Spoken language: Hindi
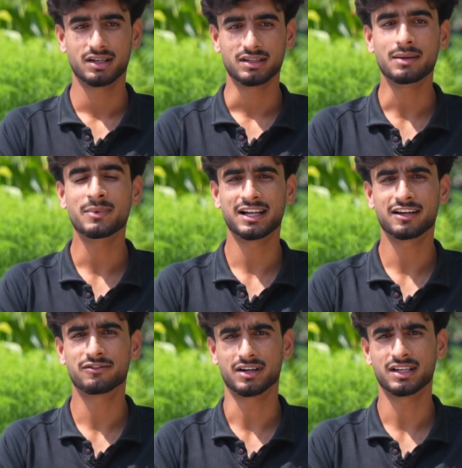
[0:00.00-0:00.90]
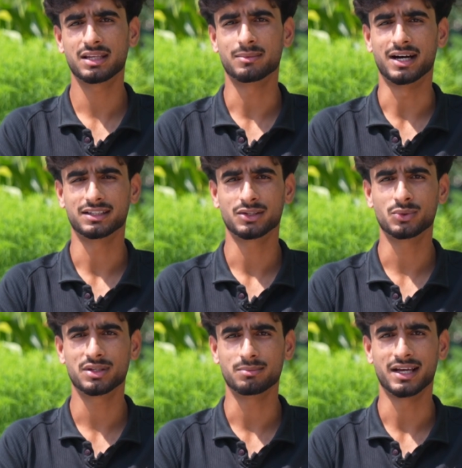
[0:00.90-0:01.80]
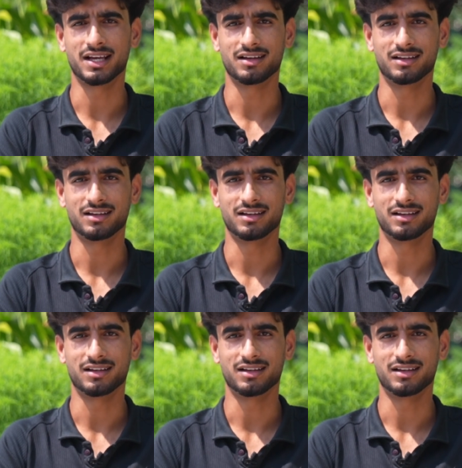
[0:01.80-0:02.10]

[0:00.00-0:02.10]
ये मेरे लिए एक फ़ख्र की बात है क्योंकि मैं